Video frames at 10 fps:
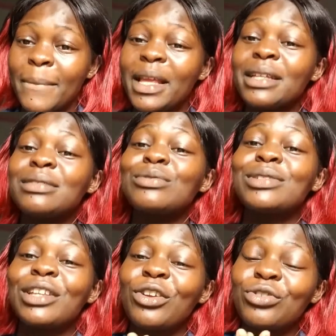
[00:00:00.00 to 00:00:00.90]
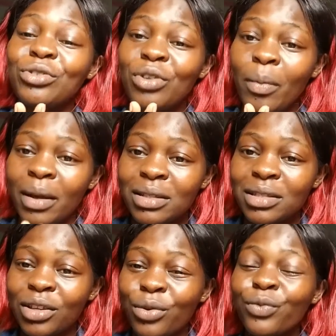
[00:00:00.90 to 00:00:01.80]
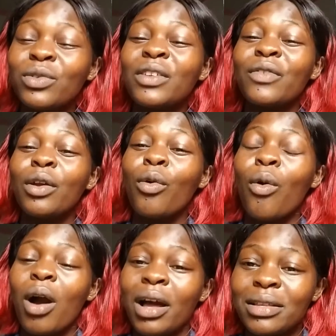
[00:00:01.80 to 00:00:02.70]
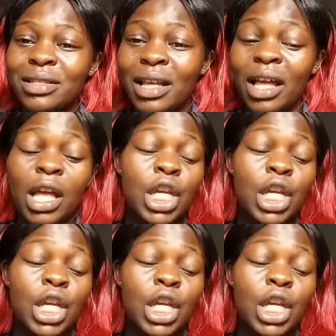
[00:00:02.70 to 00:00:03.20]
Et tout ce que je demande, c'est que vous devez croire en ça.